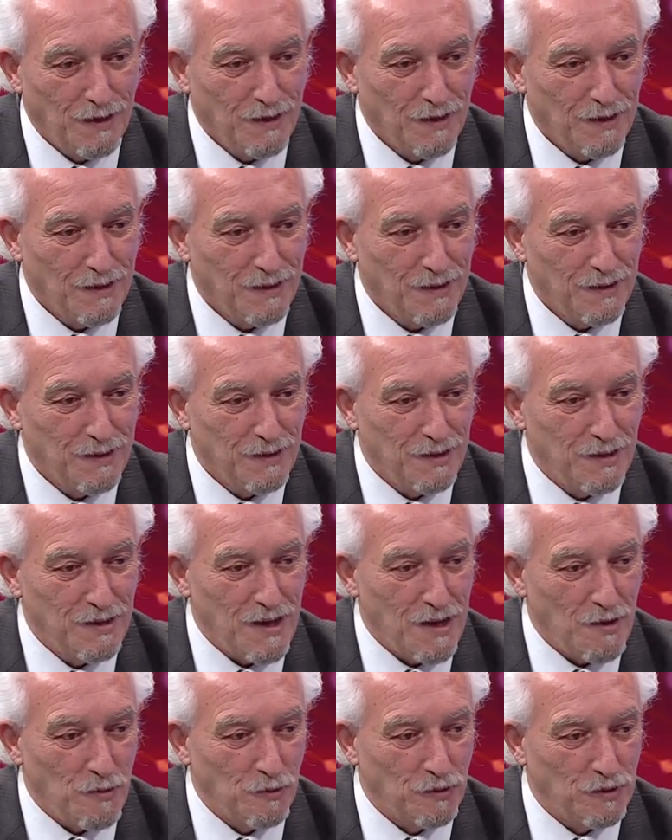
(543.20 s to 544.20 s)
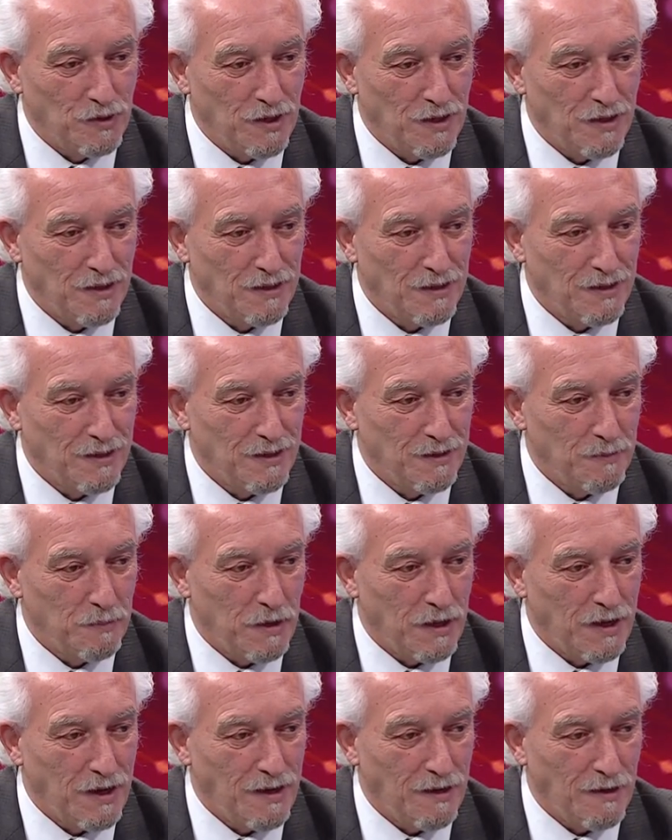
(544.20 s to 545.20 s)
e, giden hoca e,
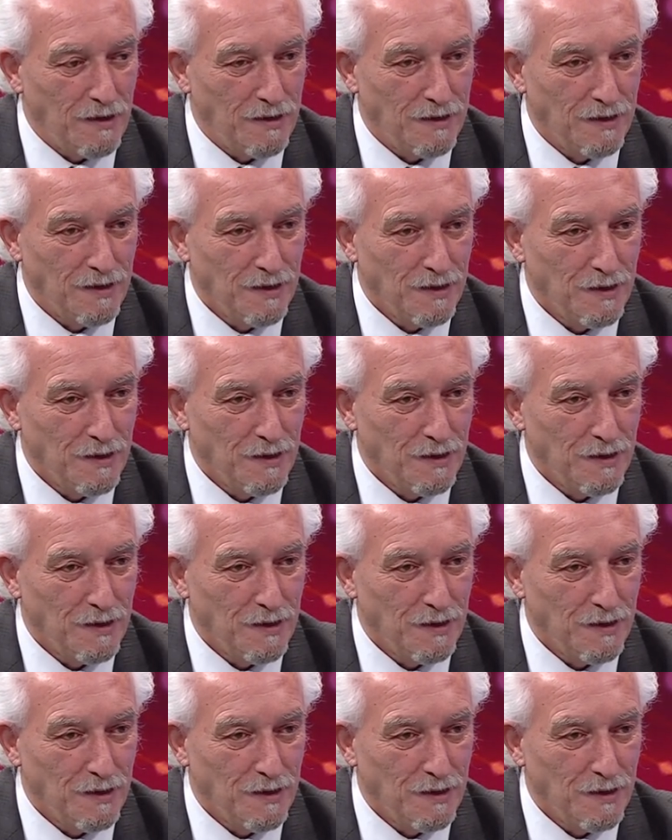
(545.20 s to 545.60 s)
Pereira